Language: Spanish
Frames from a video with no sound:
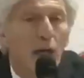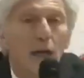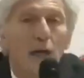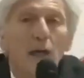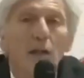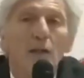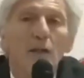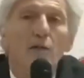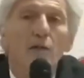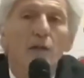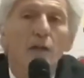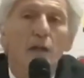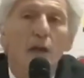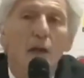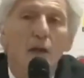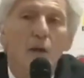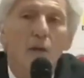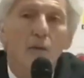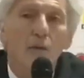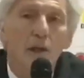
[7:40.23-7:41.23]
es el del
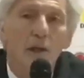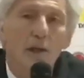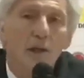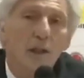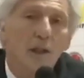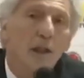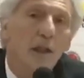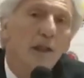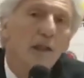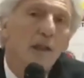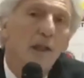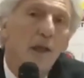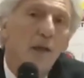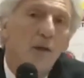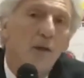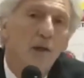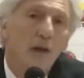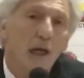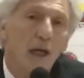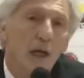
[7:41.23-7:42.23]
argentino José
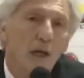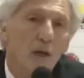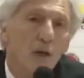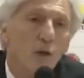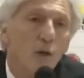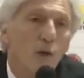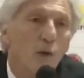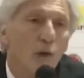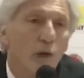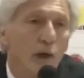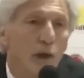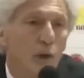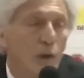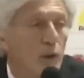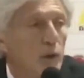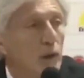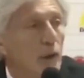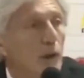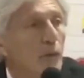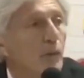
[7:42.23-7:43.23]
Néstor Peckerman.
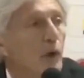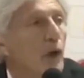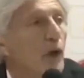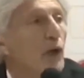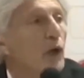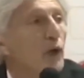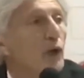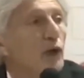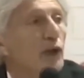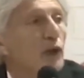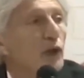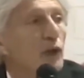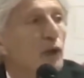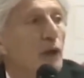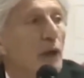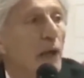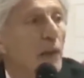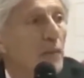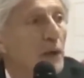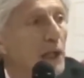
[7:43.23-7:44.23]
El DT e
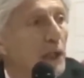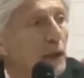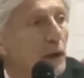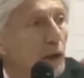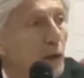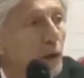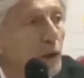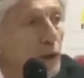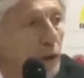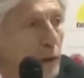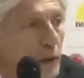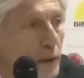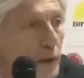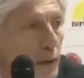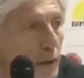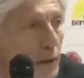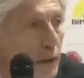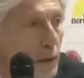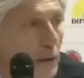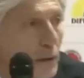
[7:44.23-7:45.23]
argentino es uno de los de